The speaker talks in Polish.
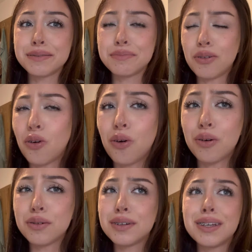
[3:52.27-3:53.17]
bo
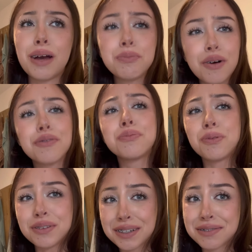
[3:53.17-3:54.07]
ja byłam w
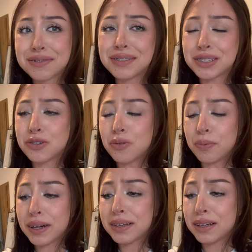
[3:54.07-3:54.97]
piątek na
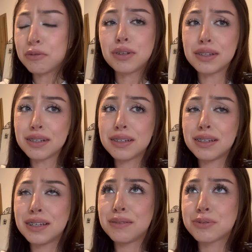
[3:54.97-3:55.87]
zakupach i,
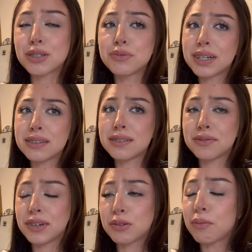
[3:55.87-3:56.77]
i przez weekend
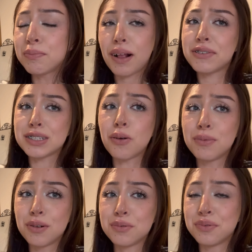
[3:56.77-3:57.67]
wjadłam prawie całą
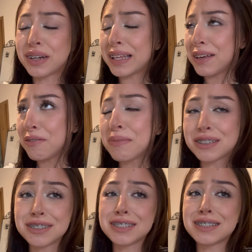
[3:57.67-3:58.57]
lodówkę. Nie wiem jak
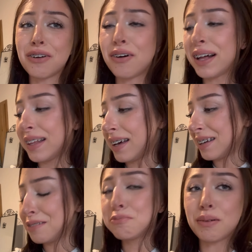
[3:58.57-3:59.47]
to się stało,
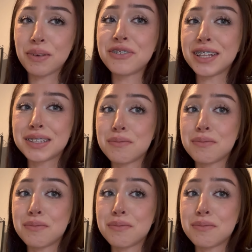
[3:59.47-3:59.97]
ale byłam ewidentnie